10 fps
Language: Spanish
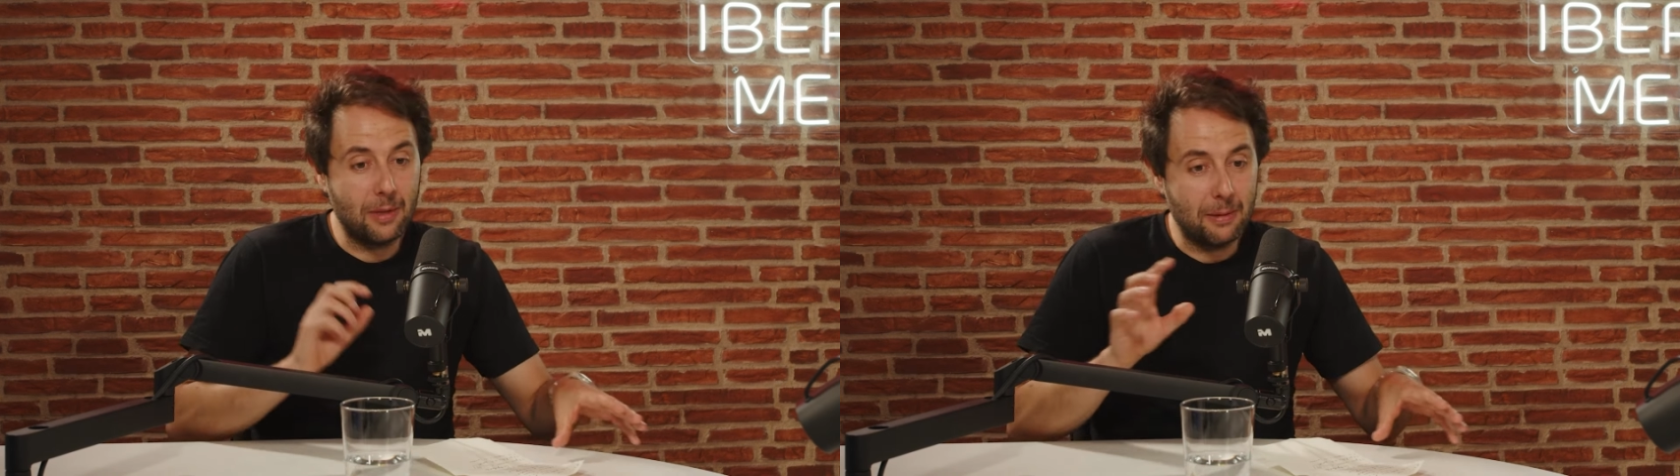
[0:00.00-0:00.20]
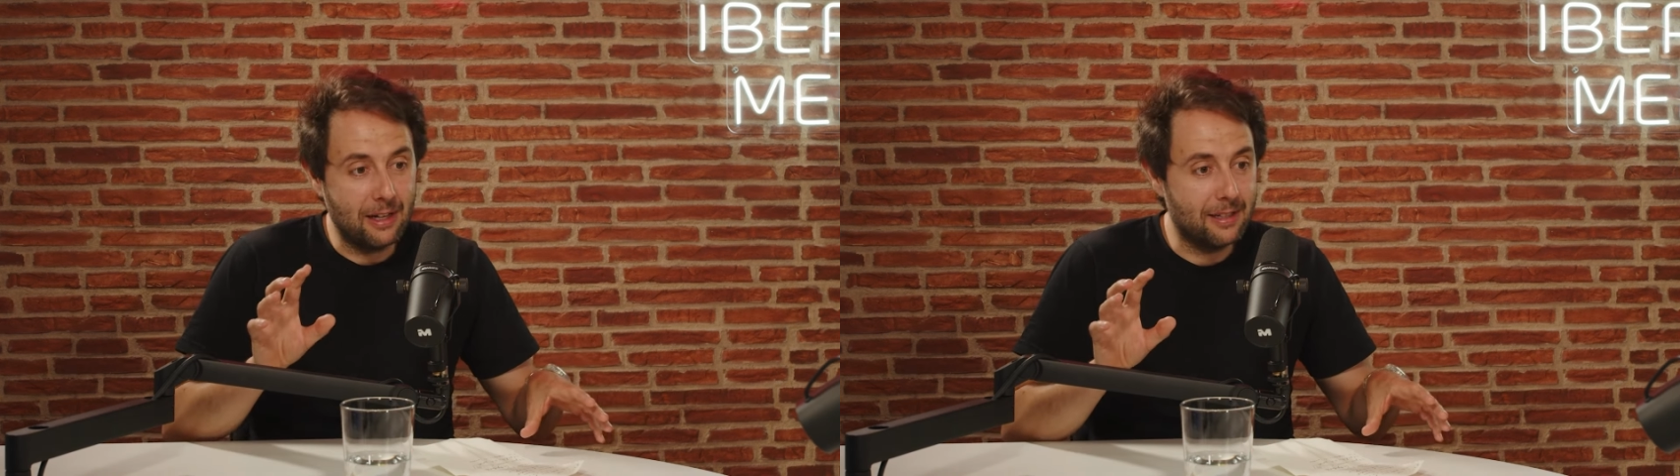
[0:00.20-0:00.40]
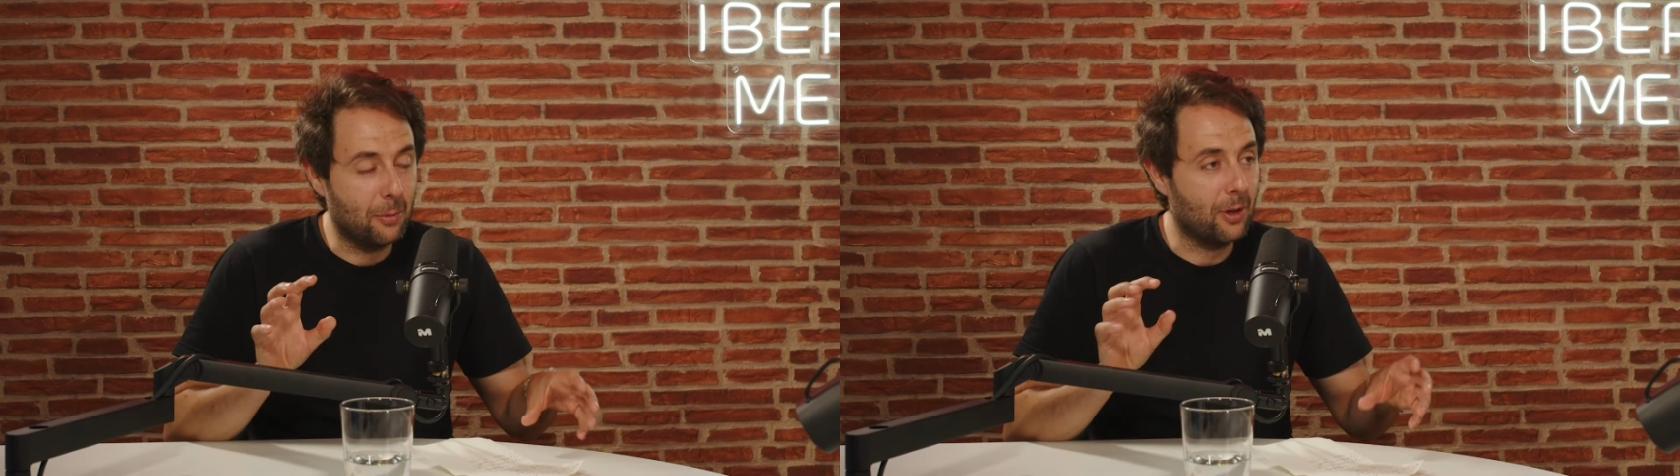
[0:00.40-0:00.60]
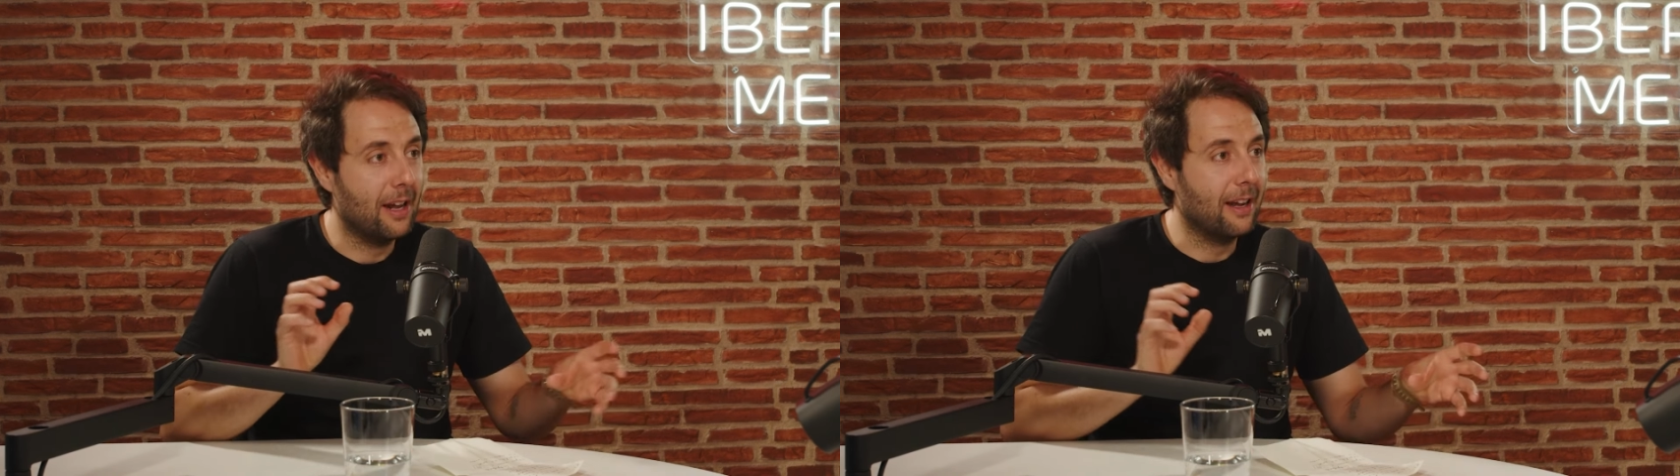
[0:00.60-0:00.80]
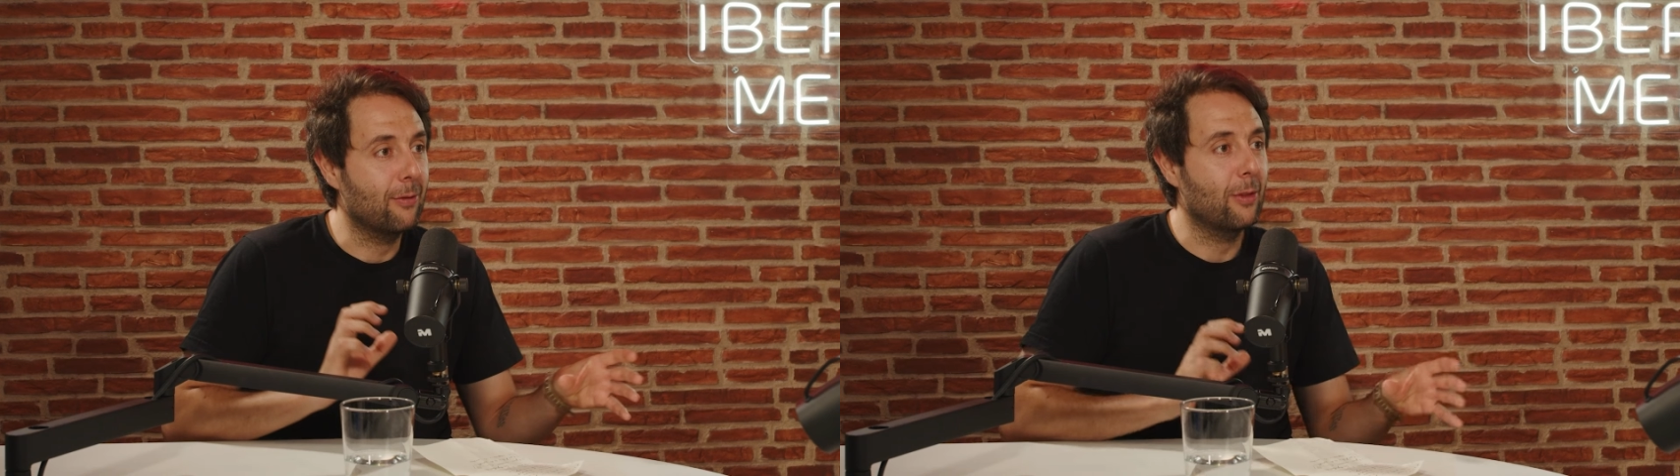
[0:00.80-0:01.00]
Minimalism porque
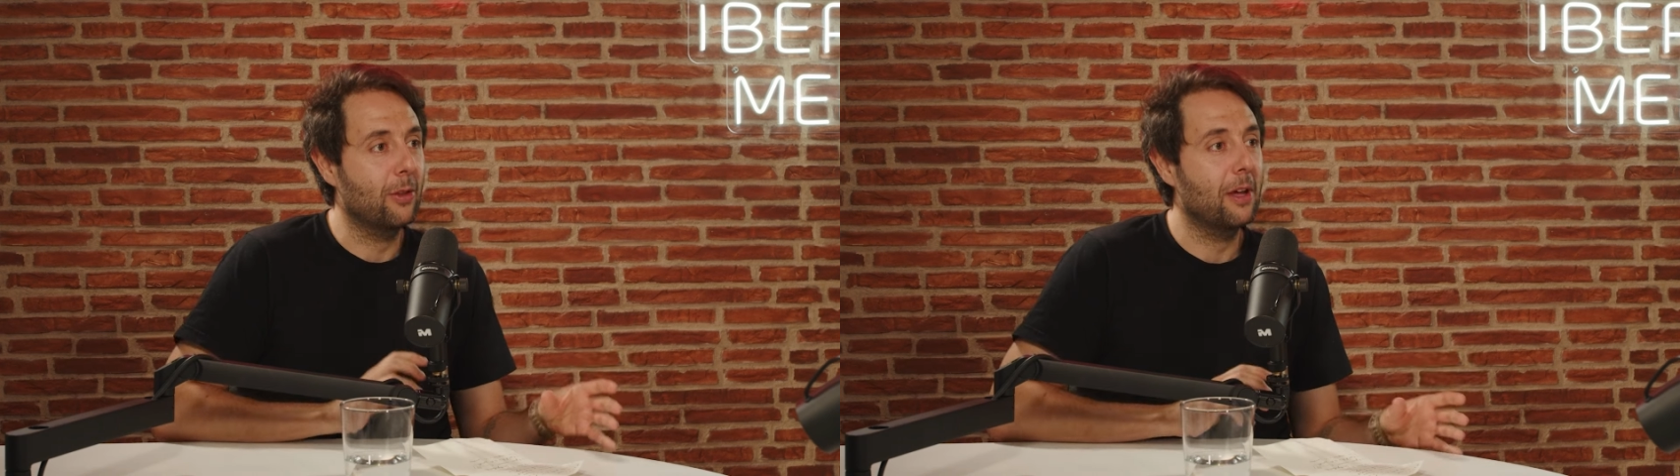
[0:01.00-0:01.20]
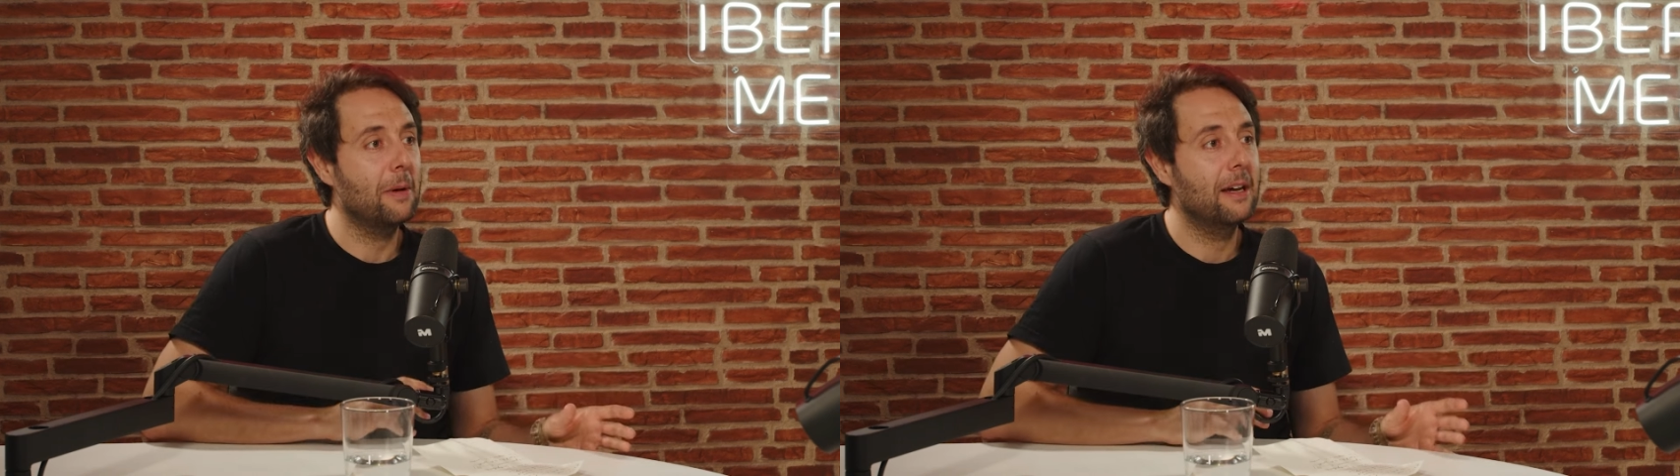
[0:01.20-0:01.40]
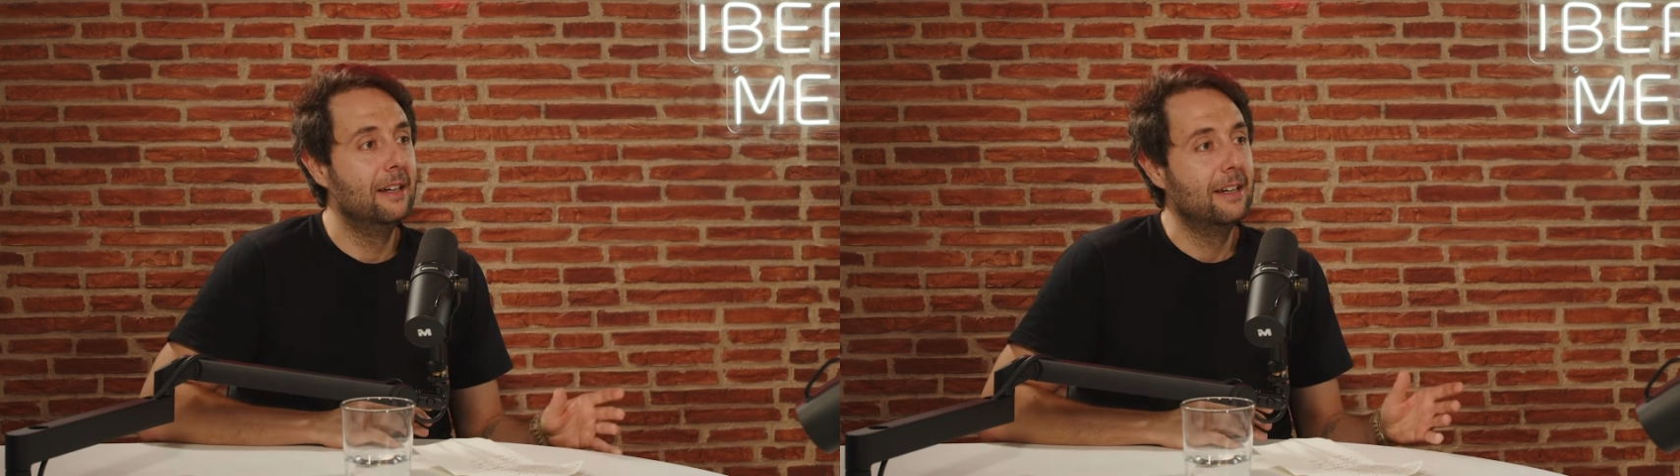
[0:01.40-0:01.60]
era que funcionaba.